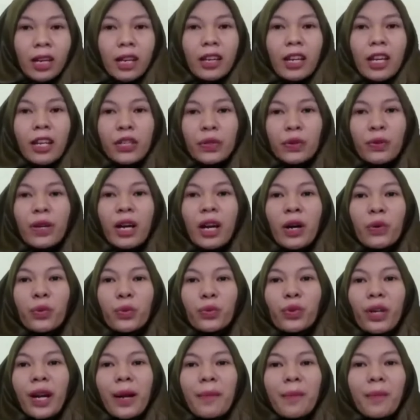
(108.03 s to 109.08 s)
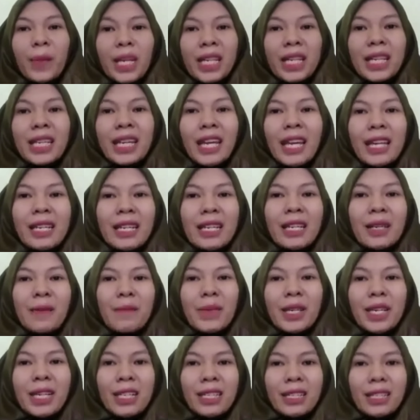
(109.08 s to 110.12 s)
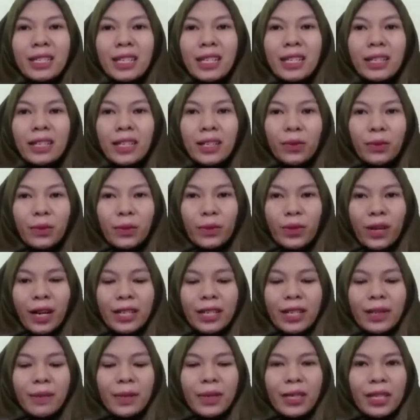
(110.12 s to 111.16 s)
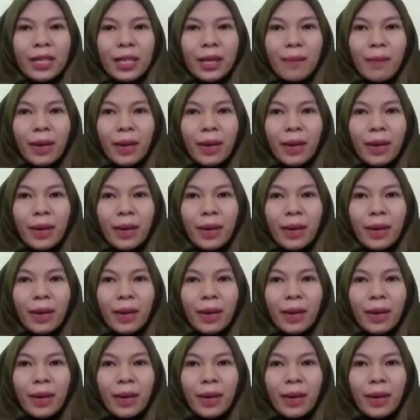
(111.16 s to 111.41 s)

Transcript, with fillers: Dan juga ukuran pianika ini lebih kecil dan ukurannya persegi